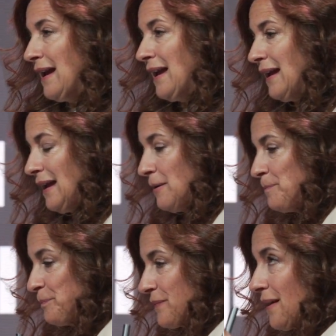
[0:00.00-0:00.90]

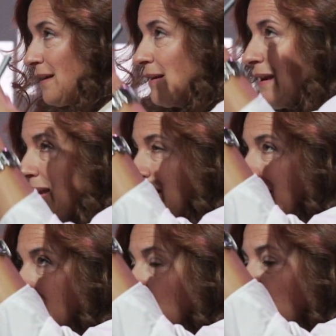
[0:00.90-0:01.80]
em,
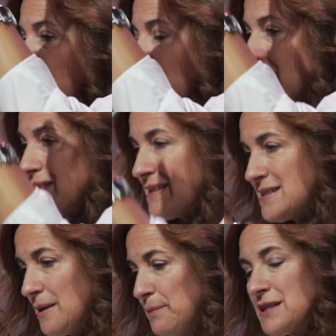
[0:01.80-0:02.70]
las soluciones
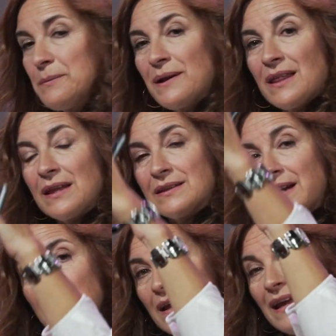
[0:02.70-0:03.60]
siempre se van a
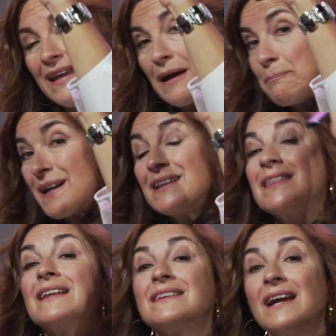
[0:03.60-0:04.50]
centrar en la parte
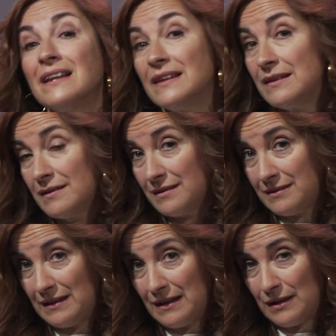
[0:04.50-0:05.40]
central
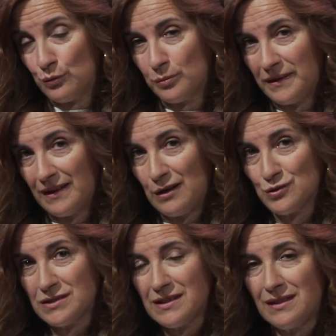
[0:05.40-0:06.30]
de la curva de Gauss,
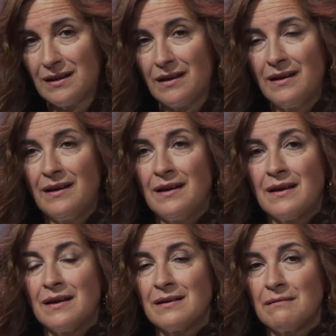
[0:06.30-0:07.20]
es decir,
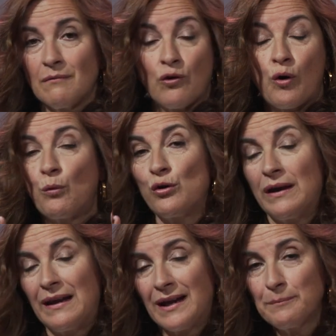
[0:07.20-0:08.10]
como
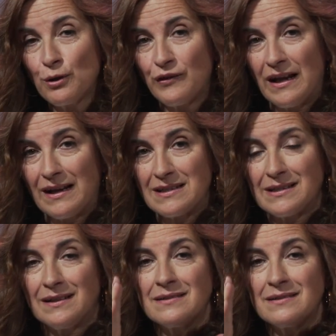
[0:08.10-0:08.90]
el ejemplo de la casa,